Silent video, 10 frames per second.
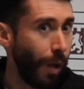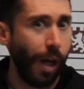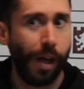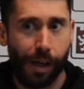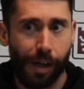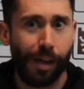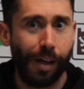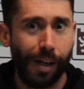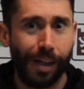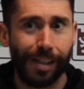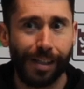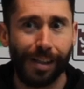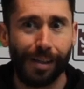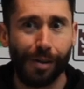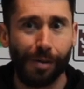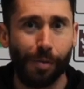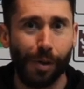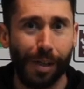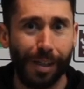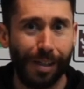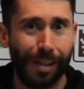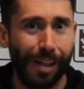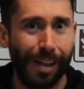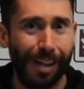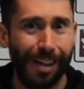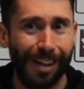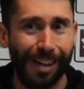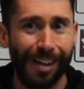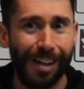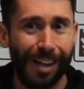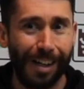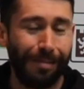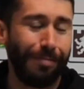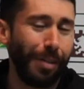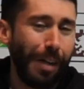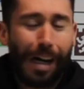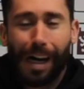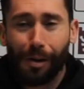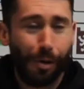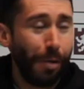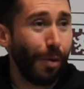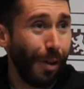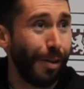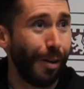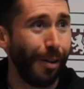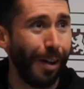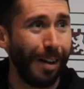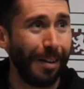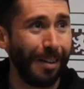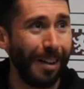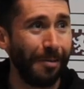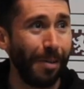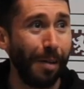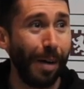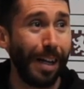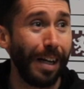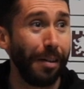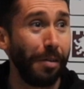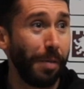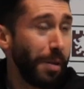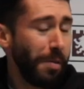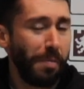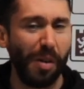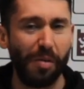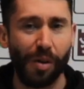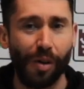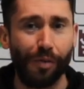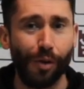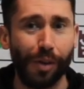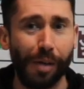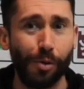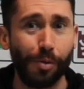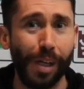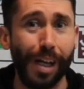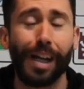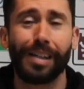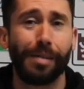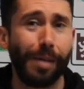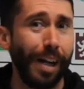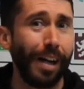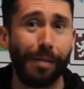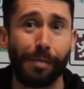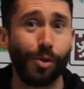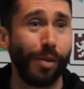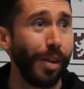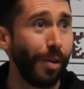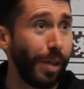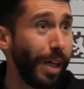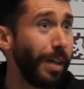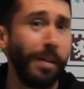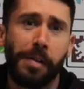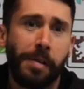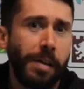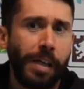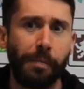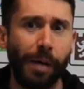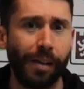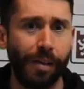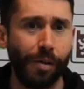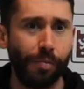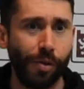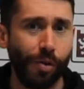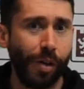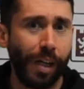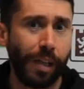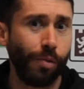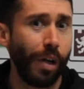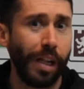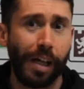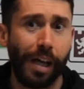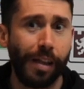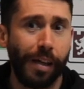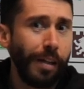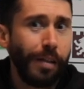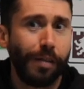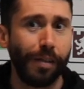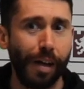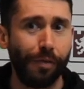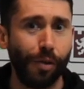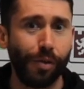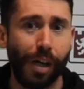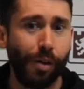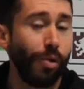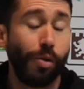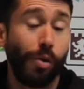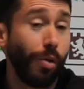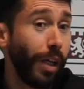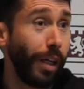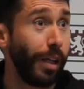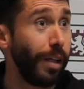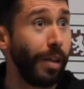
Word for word: eh, en ese sentido, pues... Eh, raro, ¿no? por decirlo de, alguna manera, ¿no? pero, pero bueno, la afrontamos bien, la semana la vamos llevando bien y el partido pues con la naturalidad de, afrontarlo con lo que